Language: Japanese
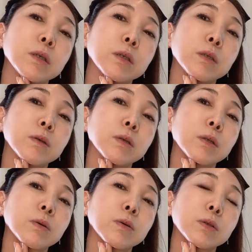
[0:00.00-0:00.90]
ゆっくり
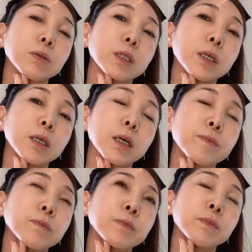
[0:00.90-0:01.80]
と呼吸しながら
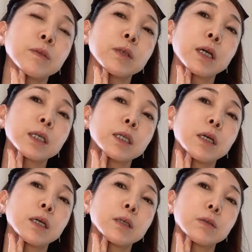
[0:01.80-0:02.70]
吐きな
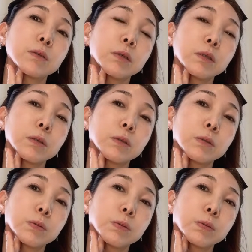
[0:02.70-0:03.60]
がらゆっくりと